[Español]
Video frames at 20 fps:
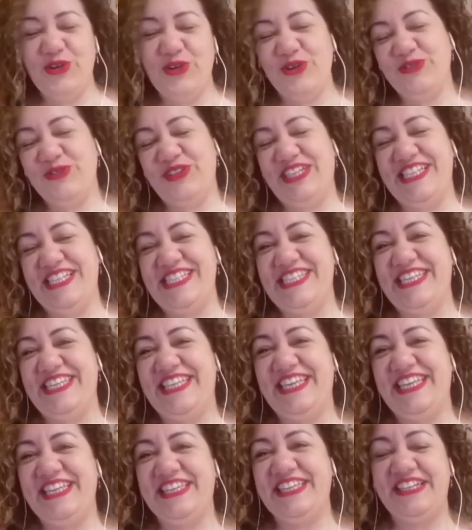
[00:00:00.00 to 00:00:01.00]

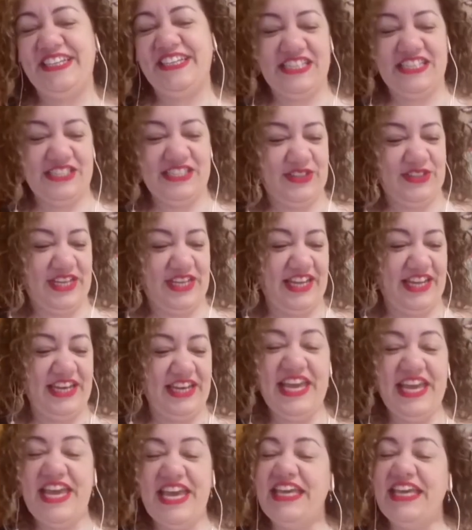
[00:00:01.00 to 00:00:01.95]
conferencista internacional.